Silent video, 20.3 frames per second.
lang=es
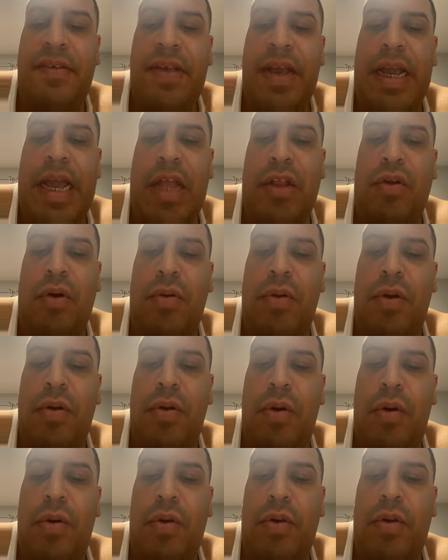dice que todo
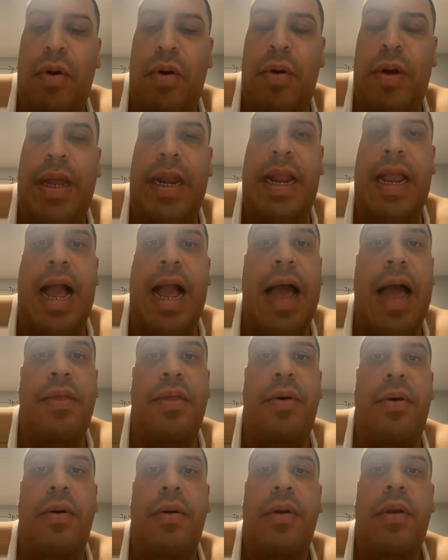lo, lo
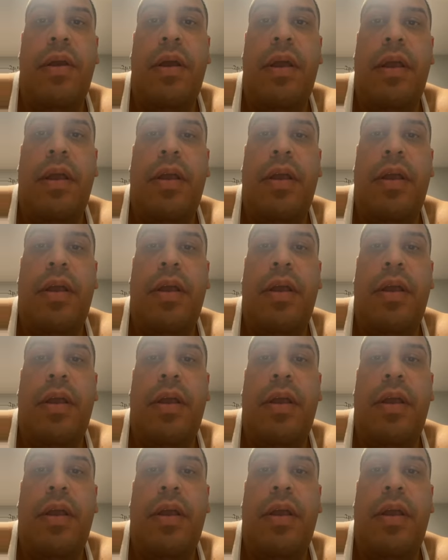creado,